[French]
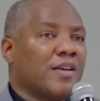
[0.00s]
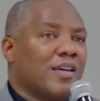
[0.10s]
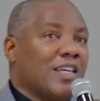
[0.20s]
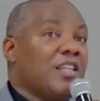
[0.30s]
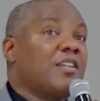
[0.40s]

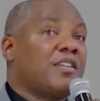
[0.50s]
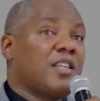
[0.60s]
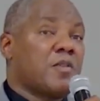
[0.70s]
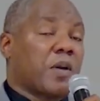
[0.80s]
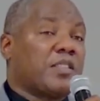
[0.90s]
Et il dit,
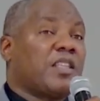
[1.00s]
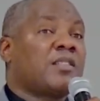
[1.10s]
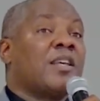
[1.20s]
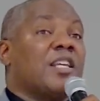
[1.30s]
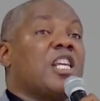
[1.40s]
il précise,
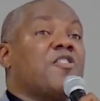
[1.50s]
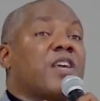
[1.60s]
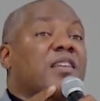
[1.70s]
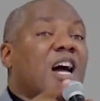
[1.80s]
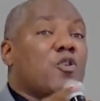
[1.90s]
il viendra